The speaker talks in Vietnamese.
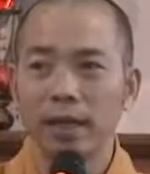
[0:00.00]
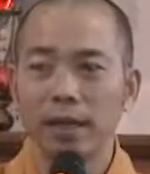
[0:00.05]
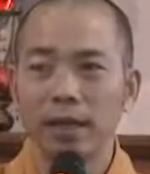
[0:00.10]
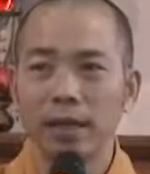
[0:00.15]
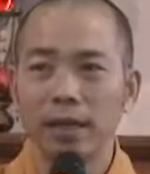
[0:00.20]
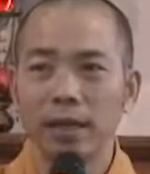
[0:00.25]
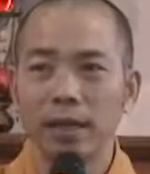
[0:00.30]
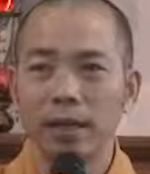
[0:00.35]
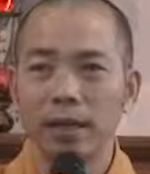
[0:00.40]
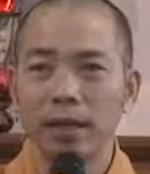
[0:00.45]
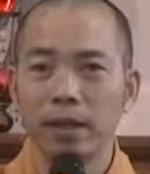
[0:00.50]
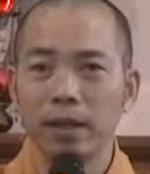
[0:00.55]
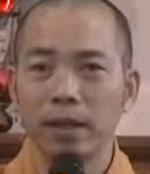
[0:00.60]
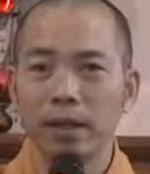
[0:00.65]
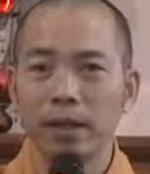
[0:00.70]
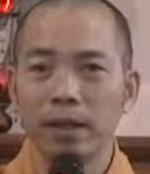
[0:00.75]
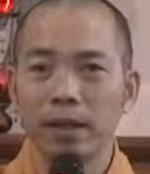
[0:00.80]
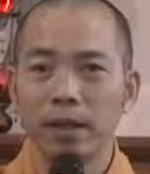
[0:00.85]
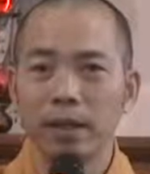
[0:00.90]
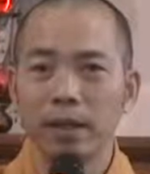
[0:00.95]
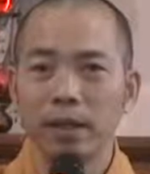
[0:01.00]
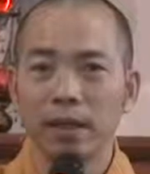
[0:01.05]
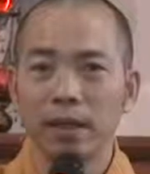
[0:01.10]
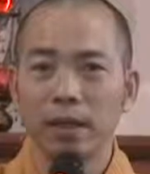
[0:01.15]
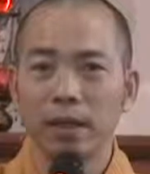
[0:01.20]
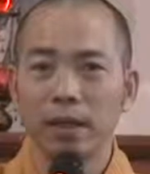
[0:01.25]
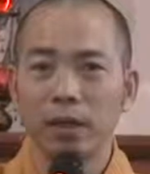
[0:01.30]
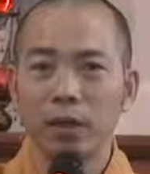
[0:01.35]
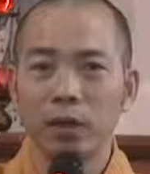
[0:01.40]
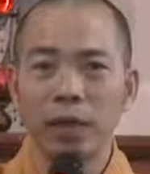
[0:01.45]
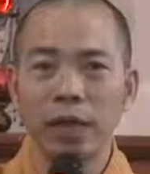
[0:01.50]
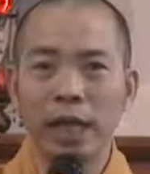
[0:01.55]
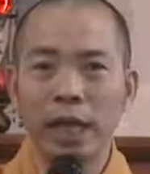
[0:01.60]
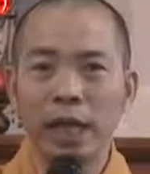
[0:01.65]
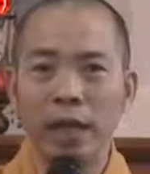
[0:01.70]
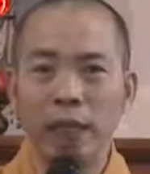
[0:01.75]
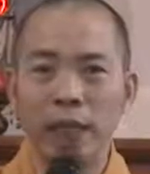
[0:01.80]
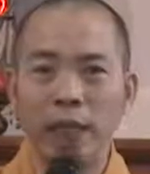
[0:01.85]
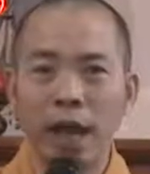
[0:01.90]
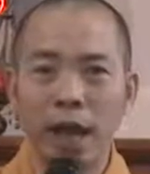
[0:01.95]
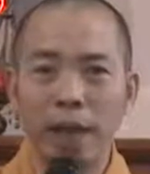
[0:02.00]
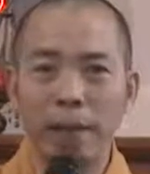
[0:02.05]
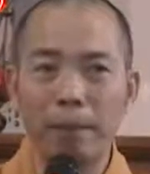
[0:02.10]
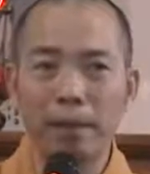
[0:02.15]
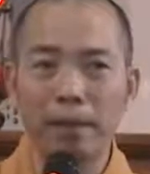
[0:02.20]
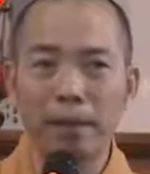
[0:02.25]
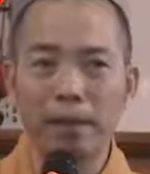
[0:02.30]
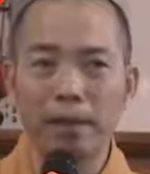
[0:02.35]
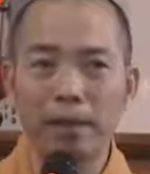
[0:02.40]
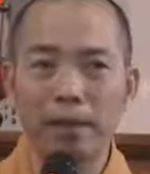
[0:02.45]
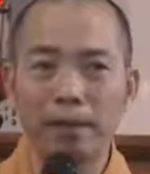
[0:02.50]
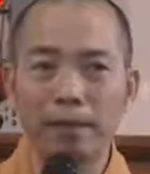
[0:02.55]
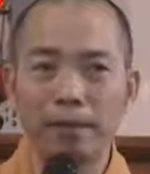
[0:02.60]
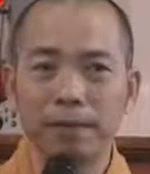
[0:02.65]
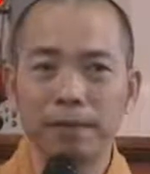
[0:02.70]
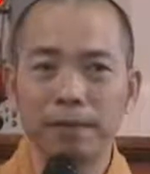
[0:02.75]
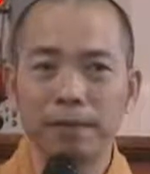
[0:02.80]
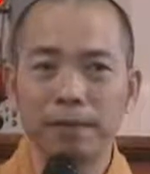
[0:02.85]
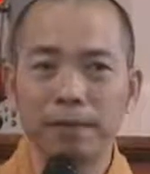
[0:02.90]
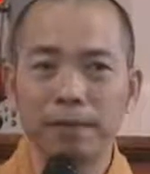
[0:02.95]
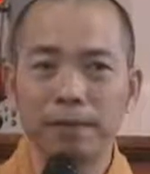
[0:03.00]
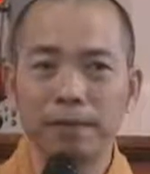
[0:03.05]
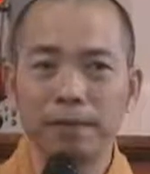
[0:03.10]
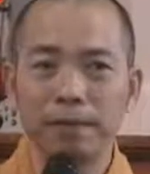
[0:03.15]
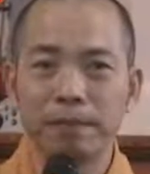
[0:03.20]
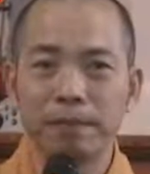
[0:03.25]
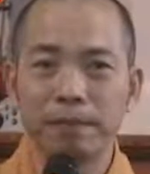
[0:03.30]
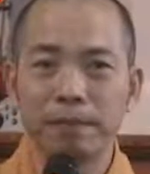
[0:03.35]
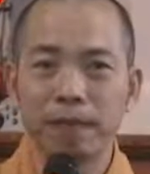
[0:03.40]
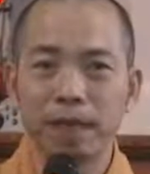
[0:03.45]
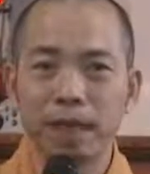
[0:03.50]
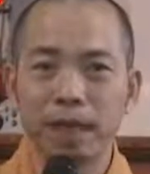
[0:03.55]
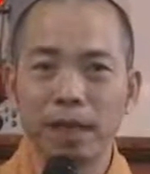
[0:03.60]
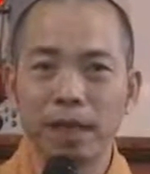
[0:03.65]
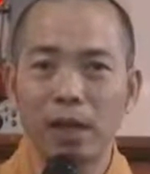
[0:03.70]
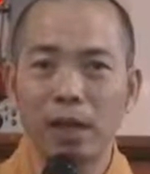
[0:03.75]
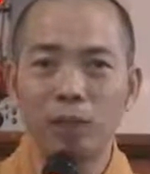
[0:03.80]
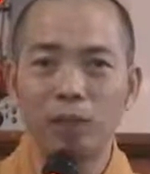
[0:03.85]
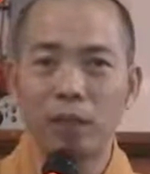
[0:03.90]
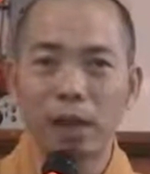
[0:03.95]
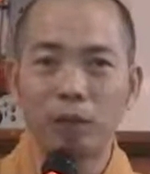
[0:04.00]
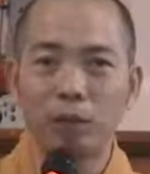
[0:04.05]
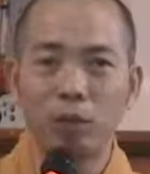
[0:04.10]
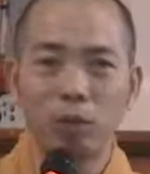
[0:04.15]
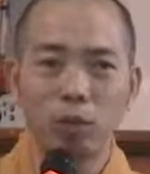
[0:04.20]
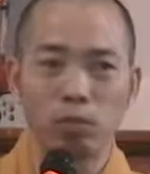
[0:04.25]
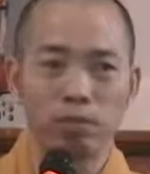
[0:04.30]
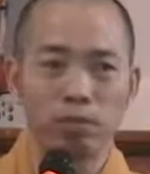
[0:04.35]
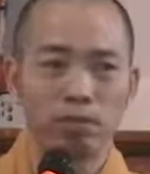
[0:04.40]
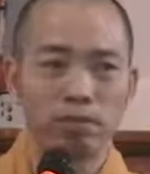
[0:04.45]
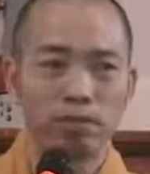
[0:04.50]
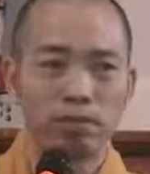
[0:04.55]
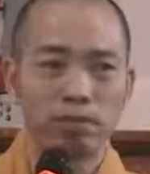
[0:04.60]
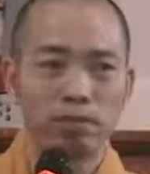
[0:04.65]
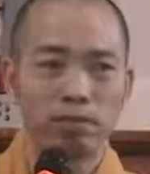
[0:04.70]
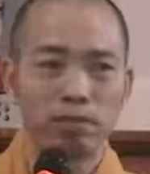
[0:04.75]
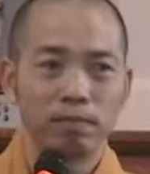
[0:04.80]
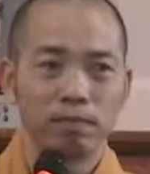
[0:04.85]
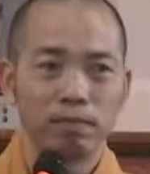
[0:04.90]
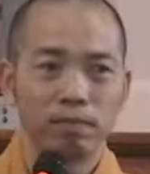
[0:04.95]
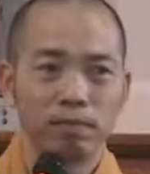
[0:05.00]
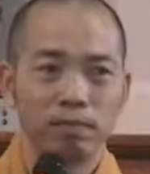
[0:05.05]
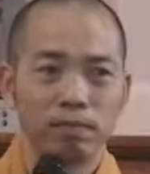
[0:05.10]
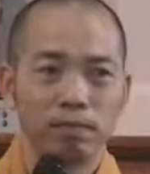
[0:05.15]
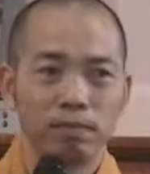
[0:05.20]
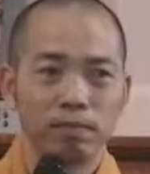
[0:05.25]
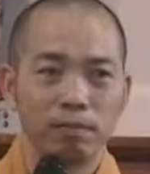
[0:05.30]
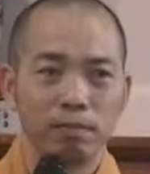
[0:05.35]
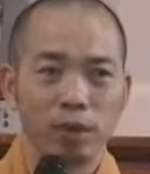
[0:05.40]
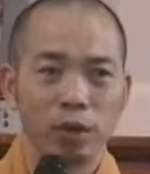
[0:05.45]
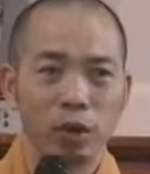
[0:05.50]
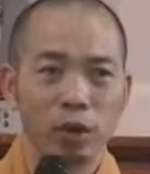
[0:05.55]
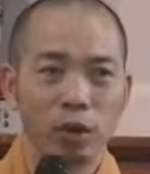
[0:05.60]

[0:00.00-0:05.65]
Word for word: Hiểu mà. Rồi nghe pháp á thì lại không tập trung, mà